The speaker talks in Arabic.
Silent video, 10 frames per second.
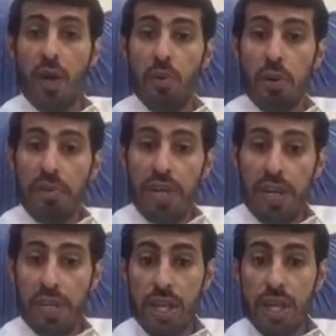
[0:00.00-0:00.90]
ومن
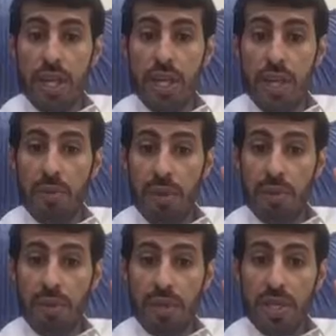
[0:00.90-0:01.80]
هجر إلى
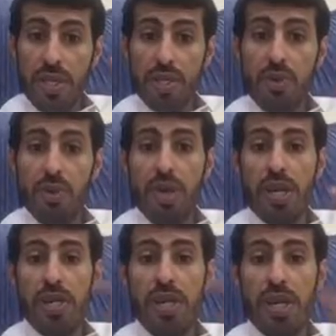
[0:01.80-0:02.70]
الماطور تصبو
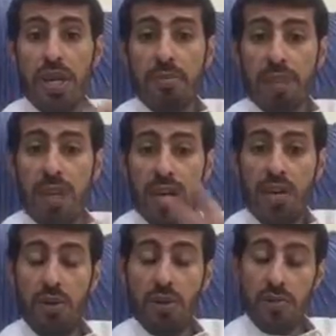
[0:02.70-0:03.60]
إلى تلك
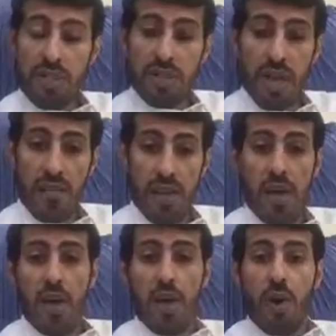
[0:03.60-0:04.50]
المصانع والمصافي
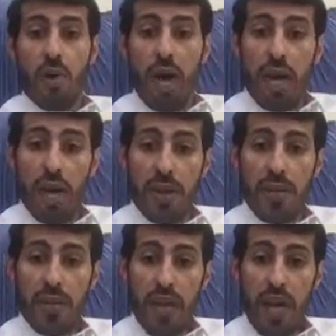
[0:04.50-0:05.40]
وألهث
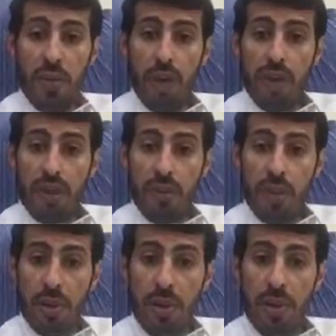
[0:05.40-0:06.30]
في الحواضر
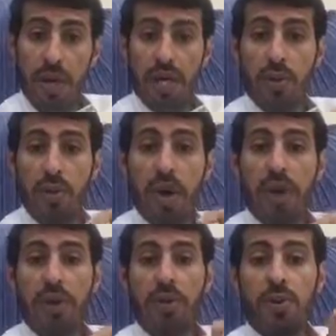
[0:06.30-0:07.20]
والبوادي
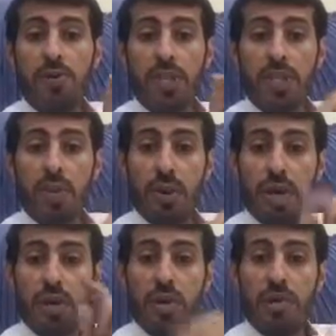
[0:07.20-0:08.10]
وأركض في
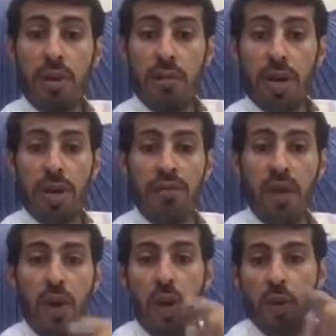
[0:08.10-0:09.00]
الشواطئ والمرافي
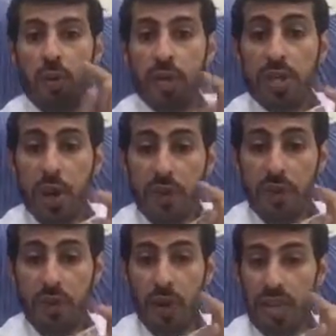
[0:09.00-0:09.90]

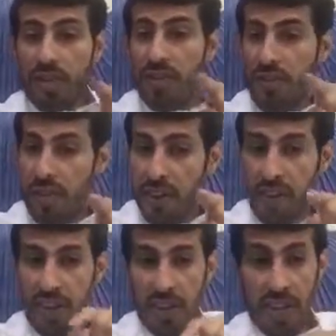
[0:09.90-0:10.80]
وتغفو أنت في
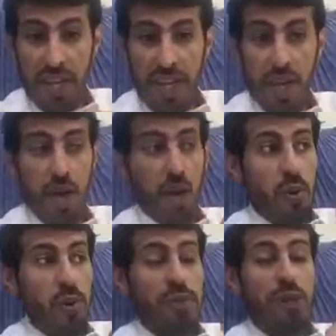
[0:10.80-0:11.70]
ظل ظليل
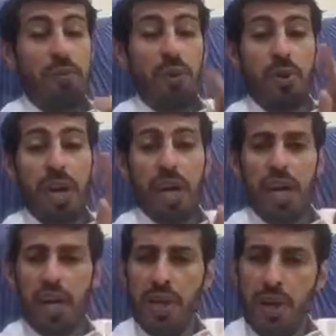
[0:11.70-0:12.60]
وتمرك
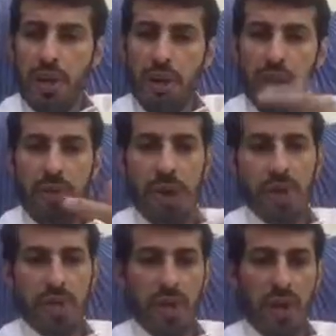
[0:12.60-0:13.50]
يانع
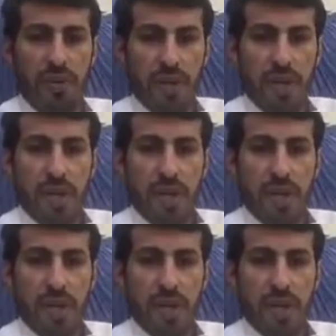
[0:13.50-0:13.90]
والماء صافي